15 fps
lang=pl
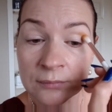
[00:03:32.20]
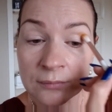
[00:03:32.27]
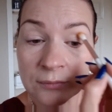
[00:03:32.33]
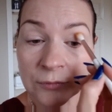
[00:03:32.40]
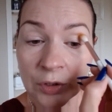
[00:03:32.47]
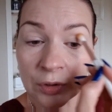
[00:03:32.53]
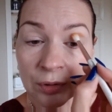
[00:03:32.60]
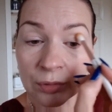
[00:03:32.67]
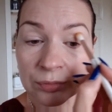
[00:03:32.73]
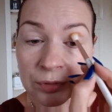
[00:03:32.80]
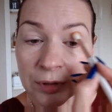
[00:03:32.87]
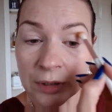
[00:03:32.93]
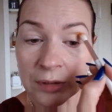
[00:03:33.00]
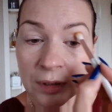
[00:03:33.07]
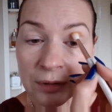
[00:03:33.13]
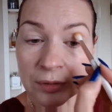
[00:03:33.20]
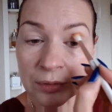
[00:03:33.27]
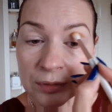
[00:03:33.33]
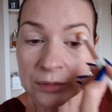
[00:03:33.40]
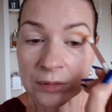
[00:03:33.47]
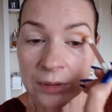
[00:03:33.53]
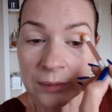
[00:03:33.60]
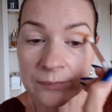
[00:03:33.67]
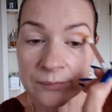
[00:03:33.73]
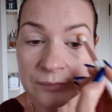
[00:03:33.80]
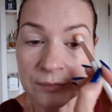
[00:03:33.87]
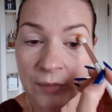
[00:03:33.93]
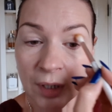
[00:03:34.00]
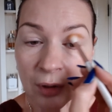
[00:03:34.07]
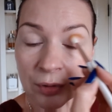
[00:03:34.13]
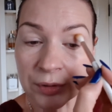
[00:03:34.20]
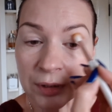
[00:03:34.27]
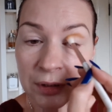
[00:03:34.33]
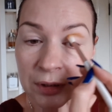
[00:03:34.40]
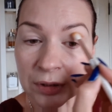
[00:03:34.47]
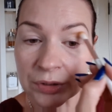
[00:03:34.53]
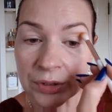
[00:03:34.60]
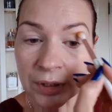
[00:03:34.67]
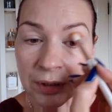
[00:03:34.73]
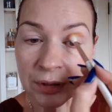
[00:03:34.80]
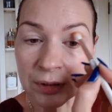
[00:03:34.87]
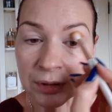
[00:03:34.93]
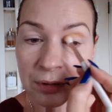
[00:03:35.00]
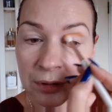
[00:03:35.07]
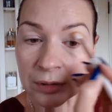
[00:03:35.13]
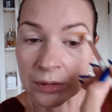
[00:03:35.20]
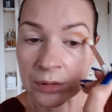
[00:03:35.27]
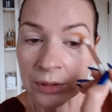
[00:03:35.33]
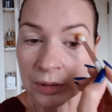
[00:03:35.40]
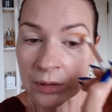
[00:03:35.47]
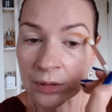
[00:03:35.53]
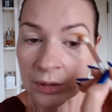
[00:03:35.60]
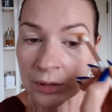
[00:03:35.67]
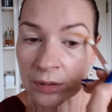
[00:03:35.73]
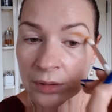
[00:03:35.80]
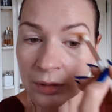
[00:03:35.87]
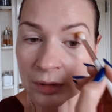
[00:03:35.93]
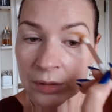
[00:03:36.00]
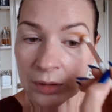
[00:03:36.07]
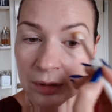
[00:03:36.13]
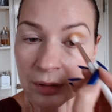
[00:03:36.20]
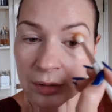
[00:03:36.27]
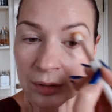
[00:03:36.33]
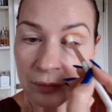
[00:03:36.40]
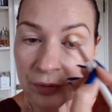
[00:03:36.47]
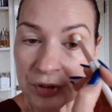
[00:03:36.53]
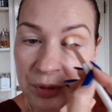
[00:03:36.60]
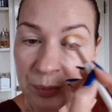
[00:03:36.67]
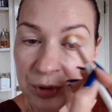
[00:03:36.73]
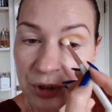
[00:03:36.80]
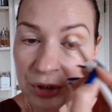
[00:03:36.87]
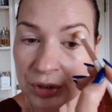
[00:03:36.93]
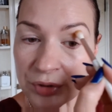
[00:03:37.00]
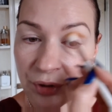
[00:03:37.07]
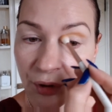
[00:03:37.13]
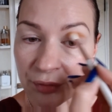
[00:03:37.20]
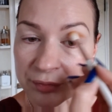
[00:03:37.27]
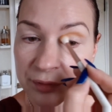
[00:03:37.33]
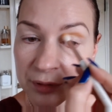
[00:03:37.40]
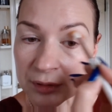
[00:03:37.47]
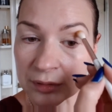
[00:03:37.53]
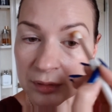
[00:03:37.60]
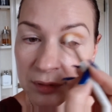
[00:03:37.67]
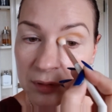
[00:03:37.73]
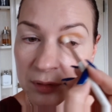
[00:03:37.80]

No i go tutaj naniosę jako taki cień, y, wiecie, przejściowy.